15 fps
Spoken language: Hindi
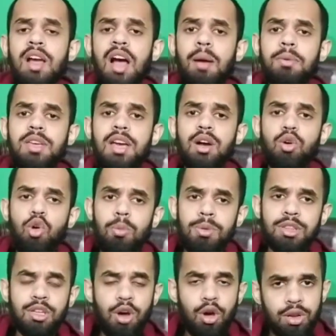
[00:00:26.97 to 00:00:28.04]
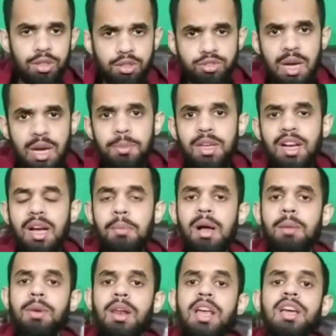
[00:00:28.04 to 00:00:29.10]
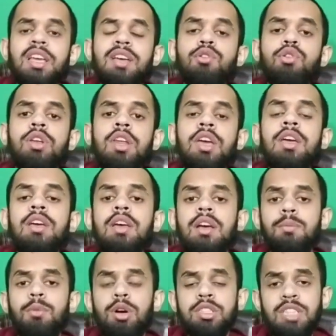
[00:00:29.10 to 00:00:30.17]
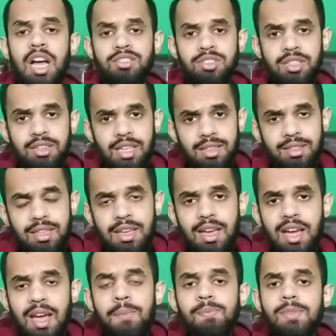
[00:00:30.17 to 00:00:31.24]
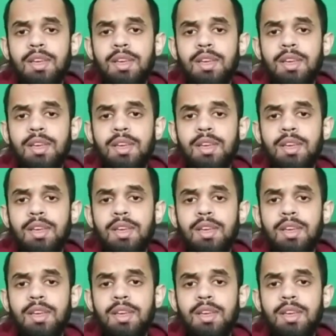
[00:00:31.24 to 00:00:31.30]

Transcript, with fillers: अब ये हुकूमत का और इंतज़ामिया का मामला है कि वो इन्हें इजाज़त देती है